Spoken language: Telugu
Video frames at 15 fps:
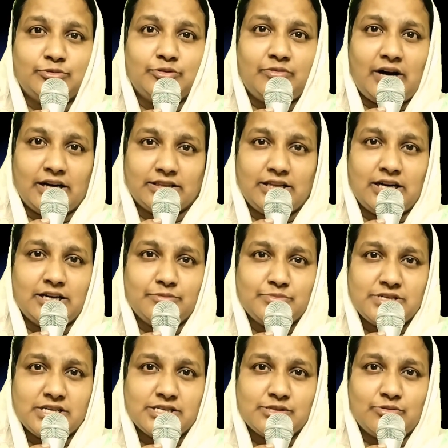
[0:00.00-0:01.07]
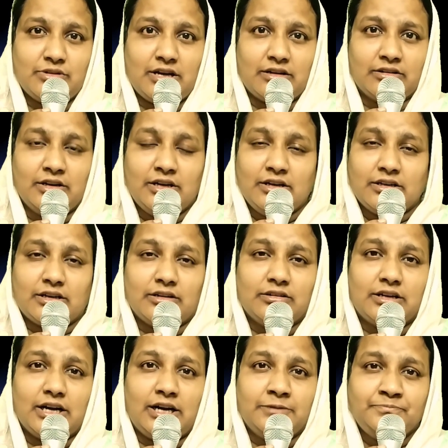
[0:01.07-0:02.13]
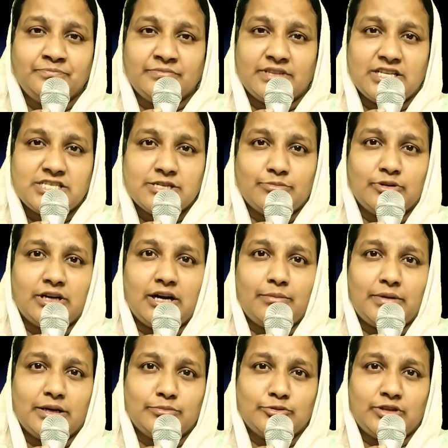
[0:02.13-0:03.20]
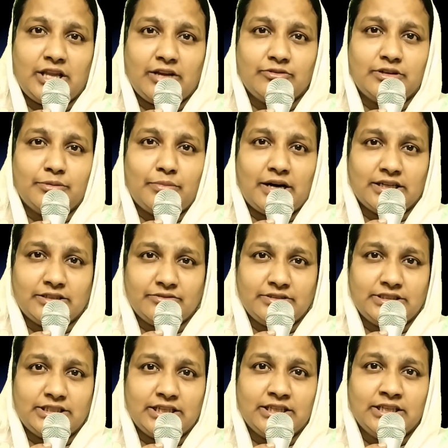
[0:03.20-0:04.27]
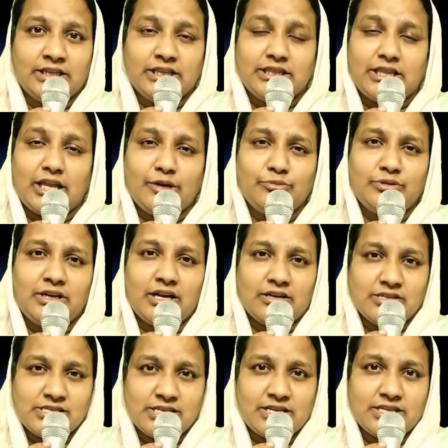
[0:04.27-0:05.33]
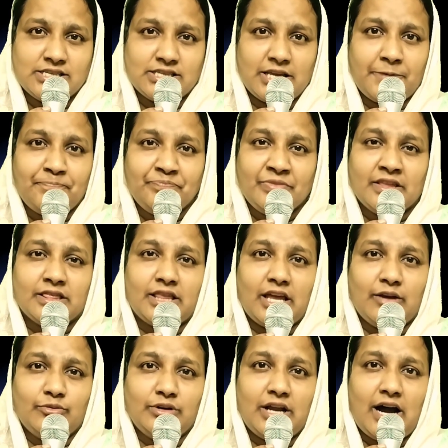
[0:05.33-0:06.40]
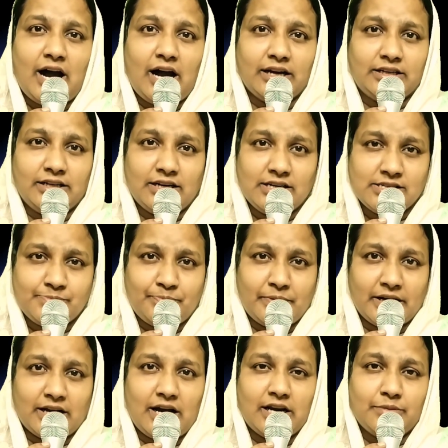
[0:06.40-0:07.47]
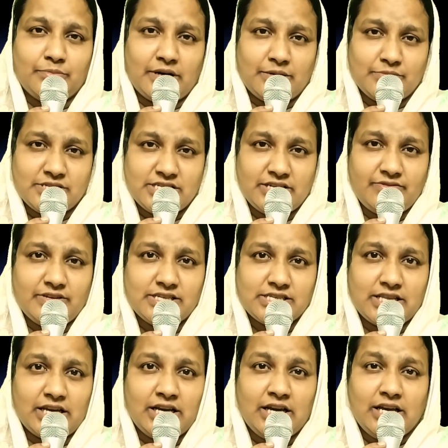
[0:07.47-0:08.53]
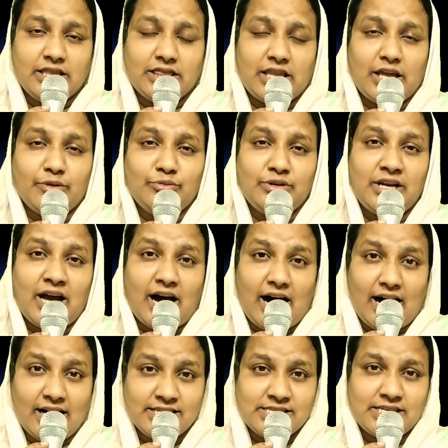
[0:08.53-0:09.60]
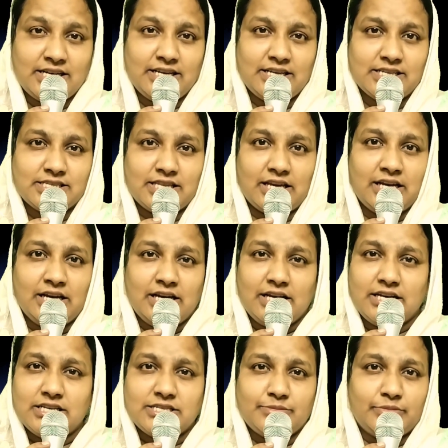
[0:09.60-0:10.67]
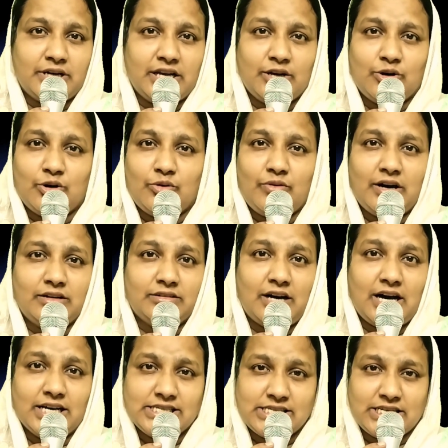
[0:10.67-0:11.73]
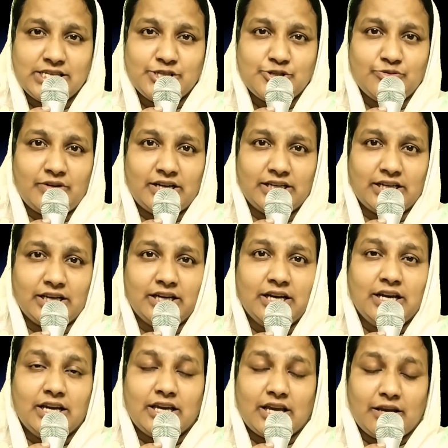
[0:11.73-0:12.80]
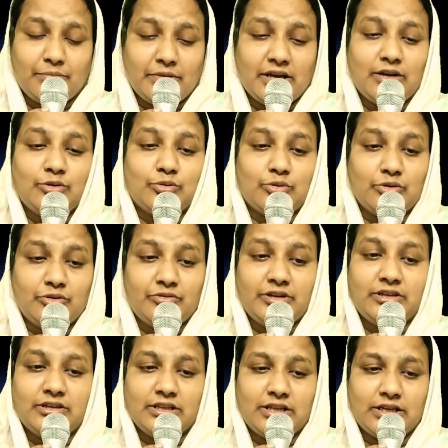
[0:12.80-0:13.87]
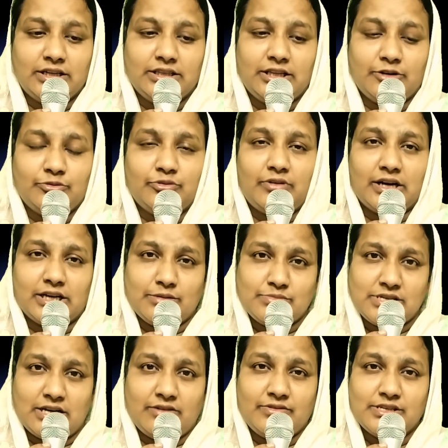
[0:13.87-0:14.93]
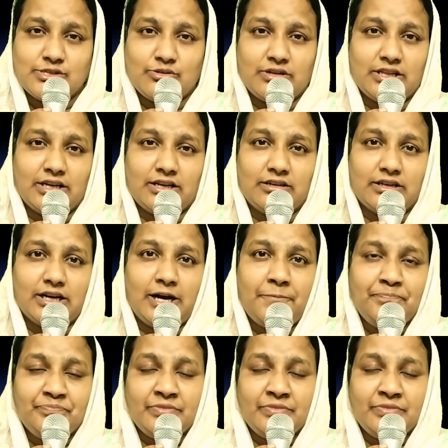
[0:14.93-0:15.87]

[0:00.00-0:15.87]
దేవుడు వాగ్దానం చేస్తున్నారు కనుక నిజముగా మనము దేవుని మాట వింటే దేవుణ్ణి అనుసరిస్తే దేవుని ఆజ్ఞల ప్రకారం మనము జీవిస్తే దేవుణ్ణి ఆశ్రయిస్తే నిజముగా యహోవాను ఆశ్రయించే వారికి ఏ మేలు కొదువై ఉండదని దేవుని వాక్యం సెలవిస్తున్నది కనుక